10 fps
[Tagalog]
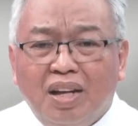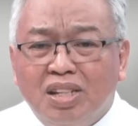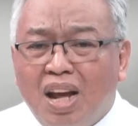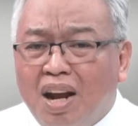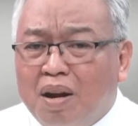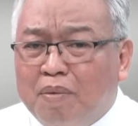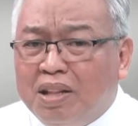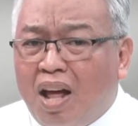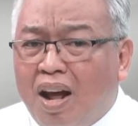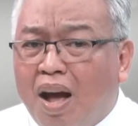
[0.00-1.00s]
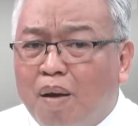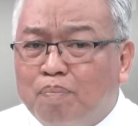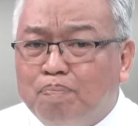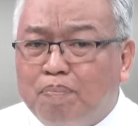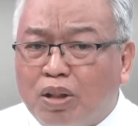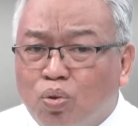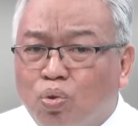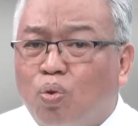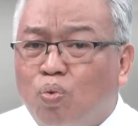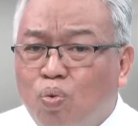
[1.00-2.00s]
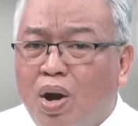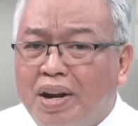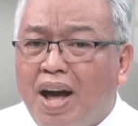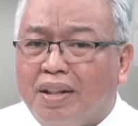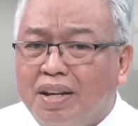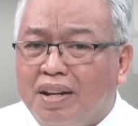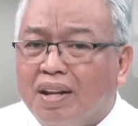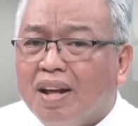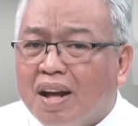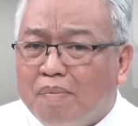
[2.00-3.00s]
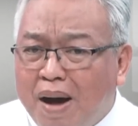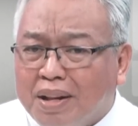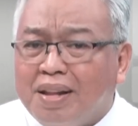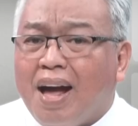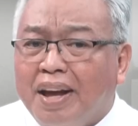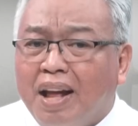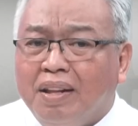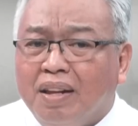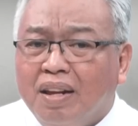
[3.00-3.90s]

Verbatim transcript: isa lang naman talaga ang patutunguhan natin, kamatayan.